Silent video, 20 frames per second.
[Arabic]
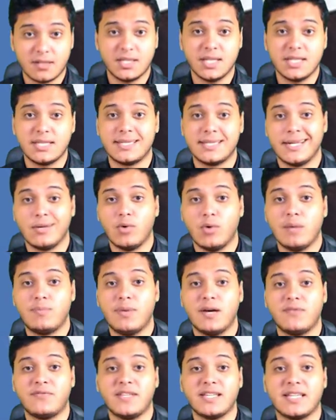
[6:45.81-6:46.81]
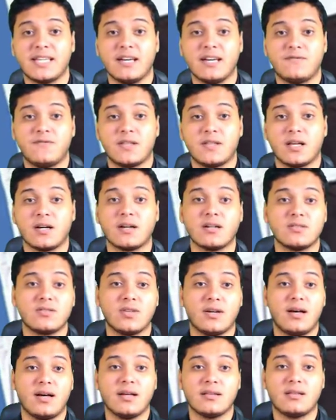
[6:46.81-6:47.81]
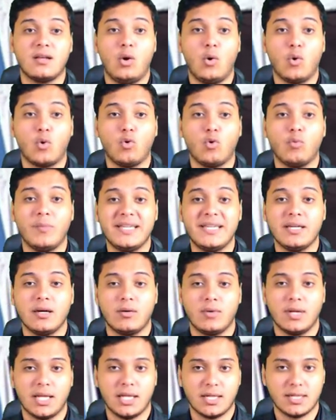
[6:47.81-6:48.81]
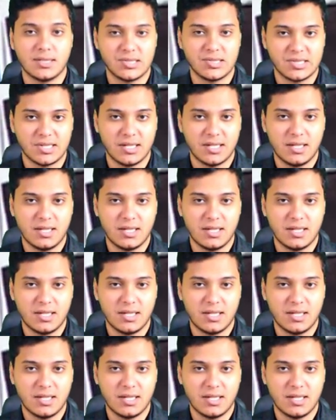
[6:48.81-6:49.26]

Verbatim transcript: ضد الوبا في كافة القطاعات الحكومية والخاصة